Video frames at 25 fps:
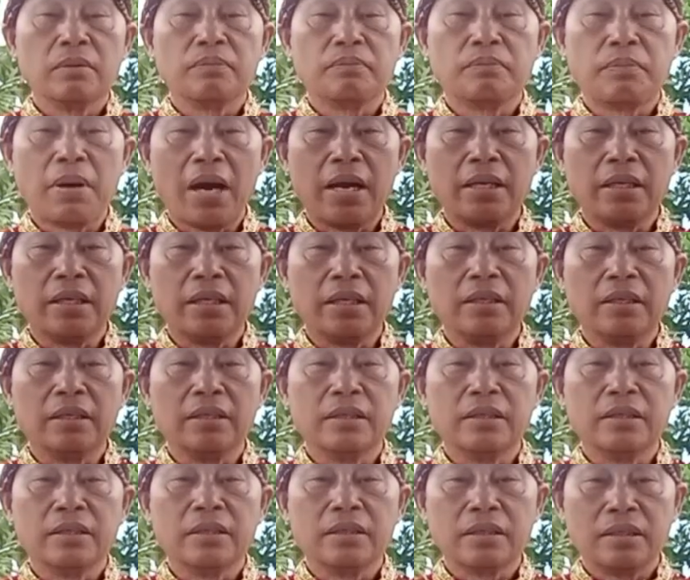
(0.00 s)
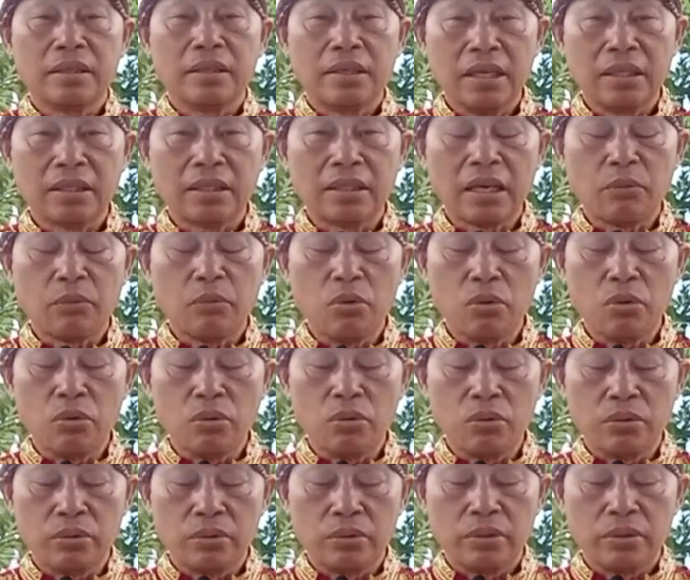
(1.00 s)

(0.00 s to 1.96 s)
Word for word: Pai kita wuu